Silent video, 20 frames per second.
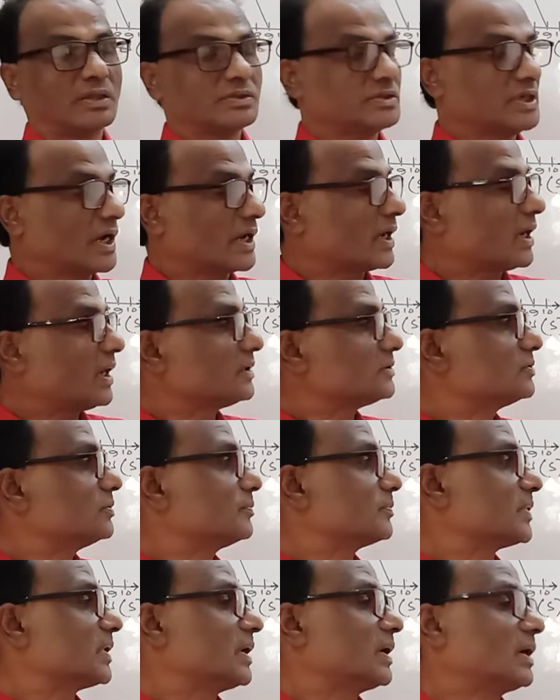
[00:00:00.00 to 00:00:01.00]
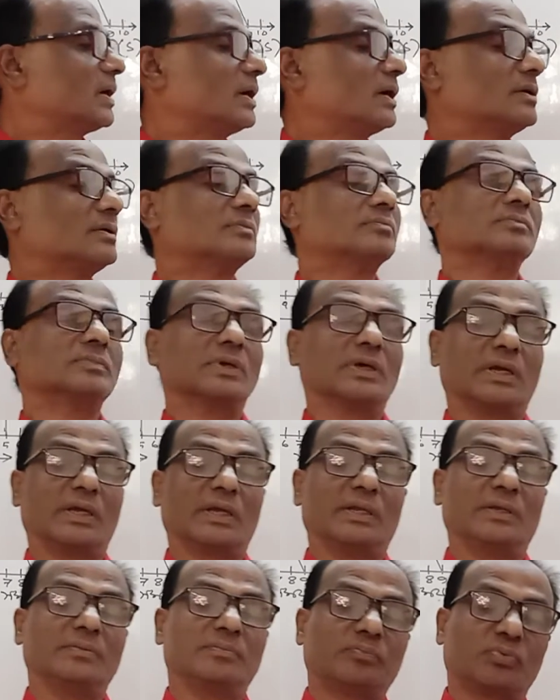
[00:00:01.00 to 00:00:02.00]
যারা তোমরা
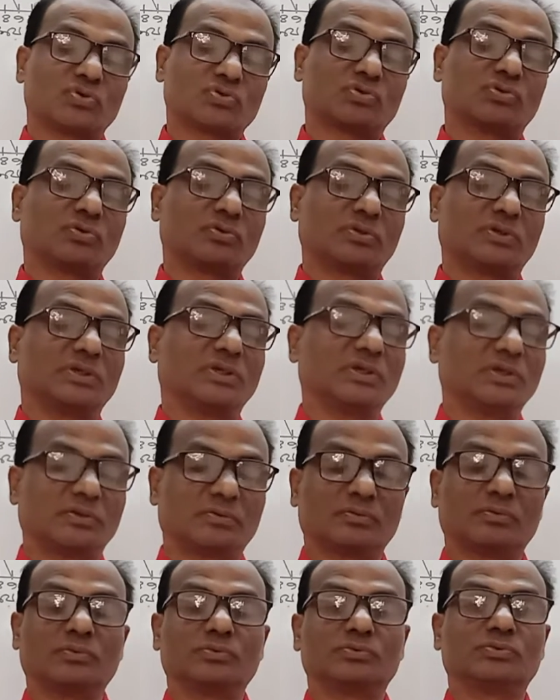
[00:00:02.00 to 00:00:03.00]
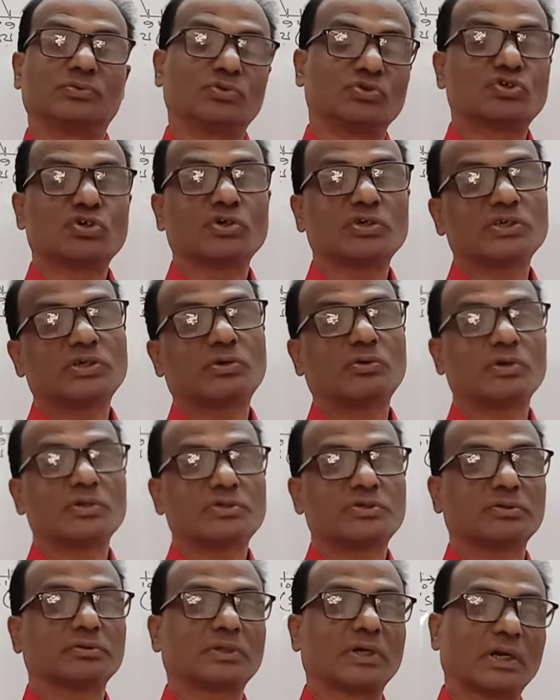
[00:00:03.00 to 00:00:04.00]
এই প্রশ্নটির উত্তর সঠিক
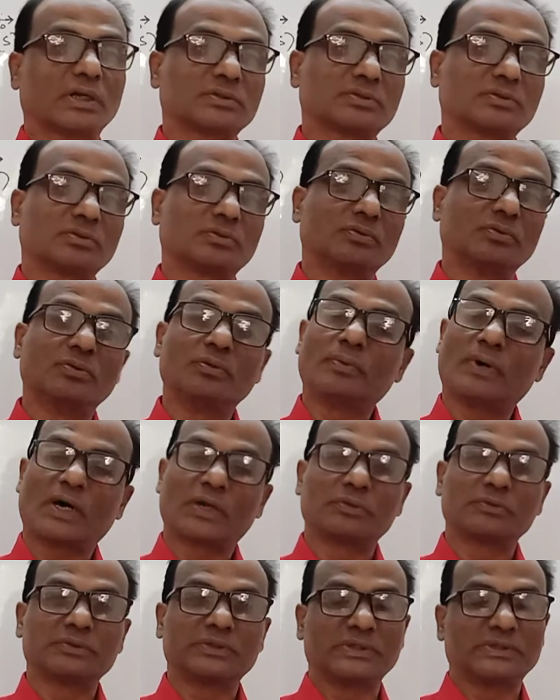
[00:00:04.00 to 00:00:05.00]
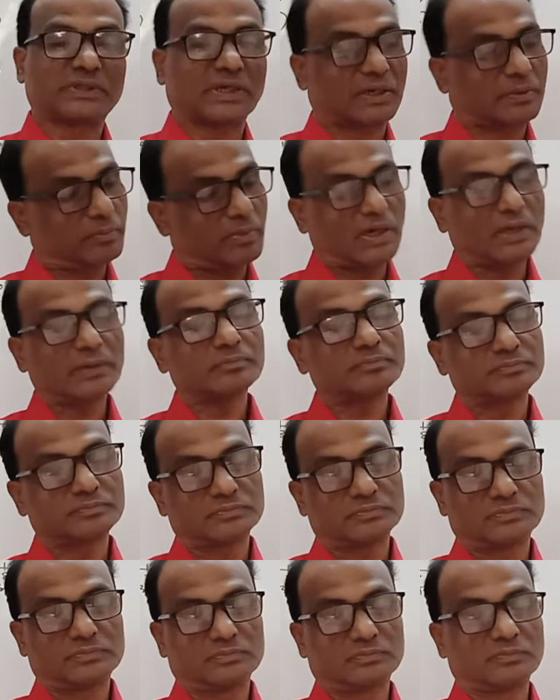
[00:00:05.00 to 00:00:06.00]
করেছো তারা তো খুব আনন্দে থাকবা
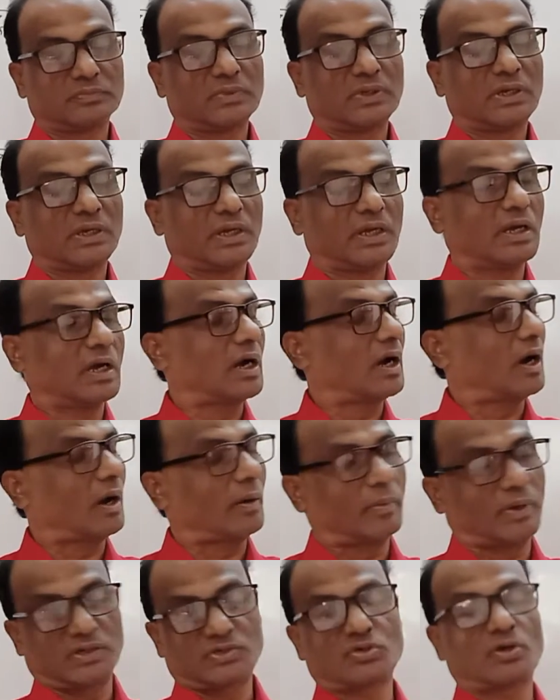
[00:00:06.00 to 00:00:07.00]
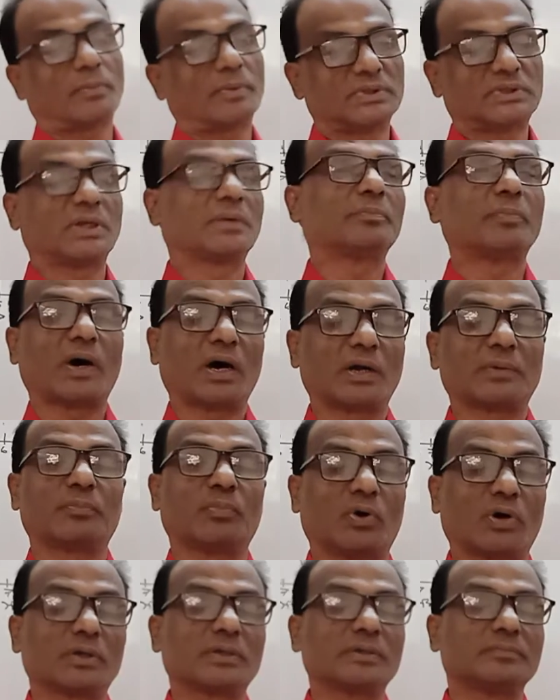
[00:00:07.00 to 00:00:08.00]
আমার সমাধান পাওয়ার
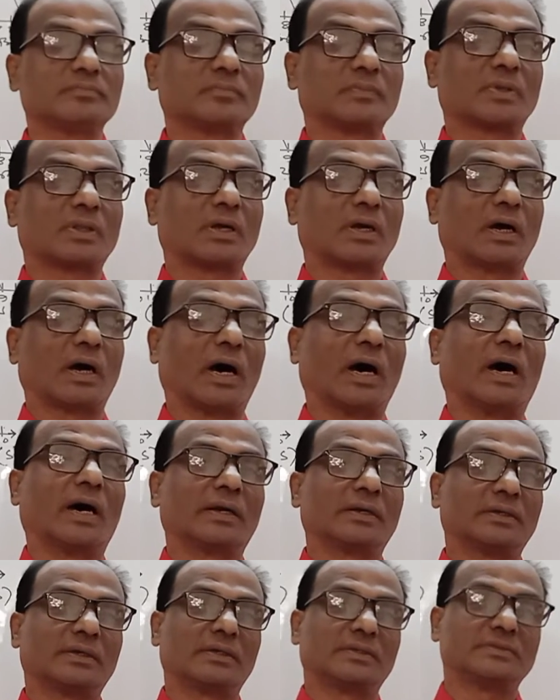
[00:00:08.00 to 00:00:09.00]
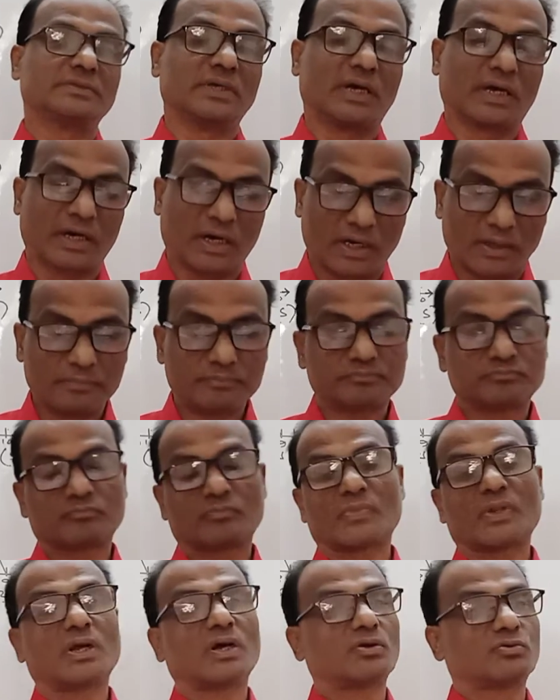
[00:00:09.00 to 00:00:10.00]
পর আর যারা
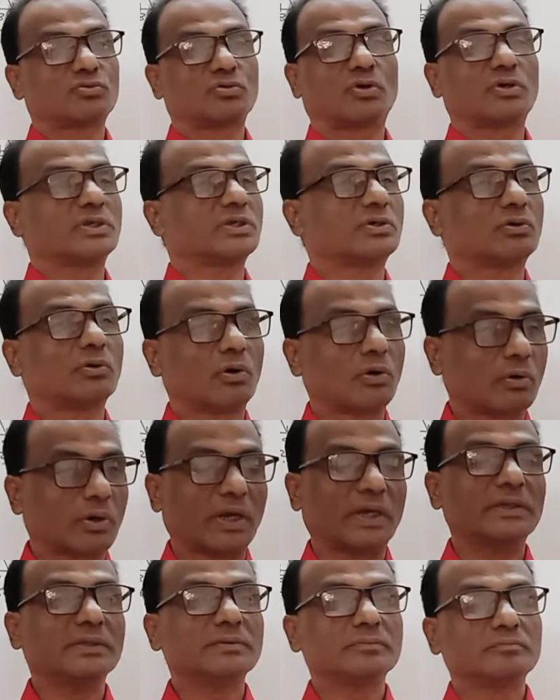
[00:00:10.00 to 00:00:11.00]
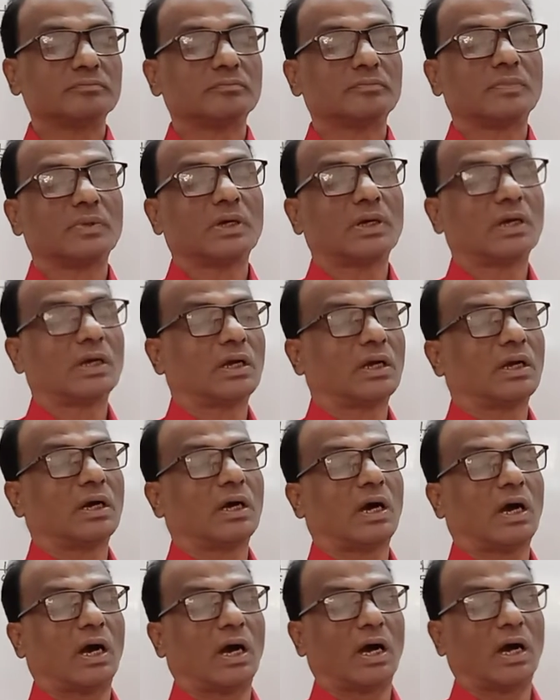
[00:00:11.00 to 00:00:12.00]
সঠিক করো নাই
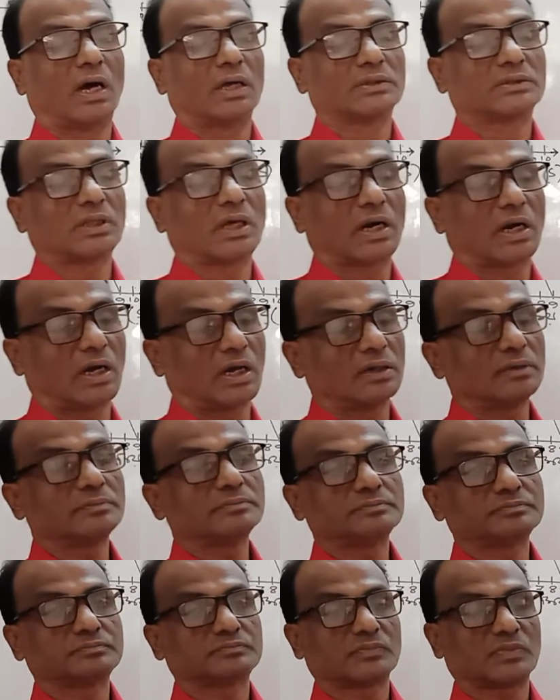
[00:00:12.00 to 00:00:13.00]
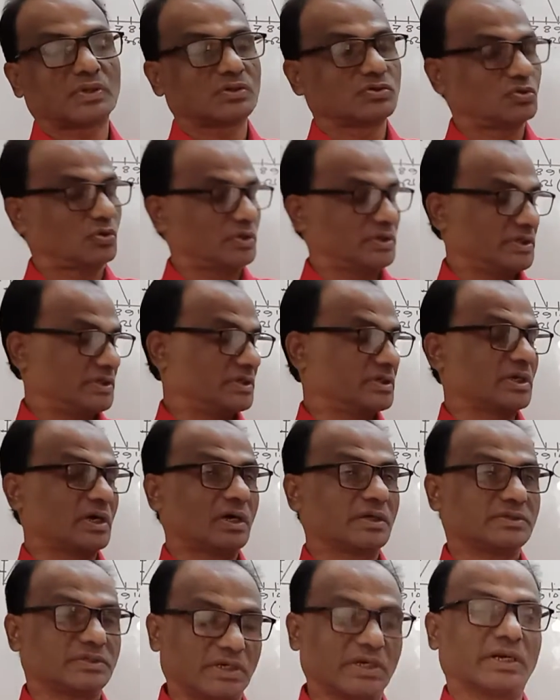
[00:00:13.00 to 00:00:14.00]
তারা সঠিকটা
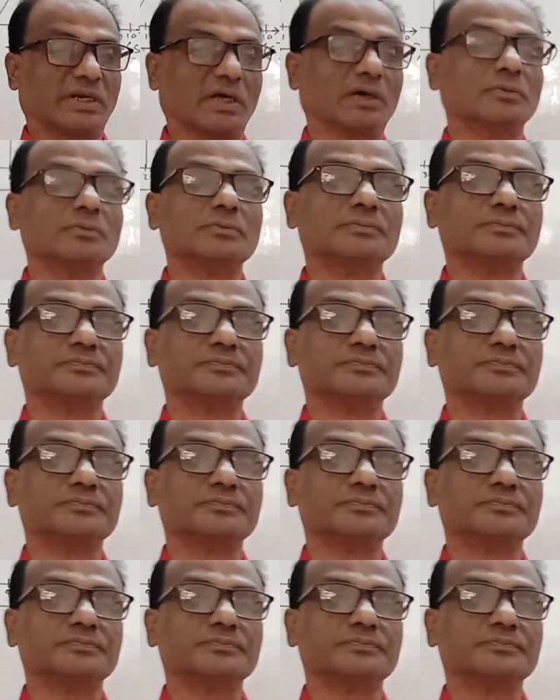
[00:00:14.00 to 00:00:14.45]
জেনে নাও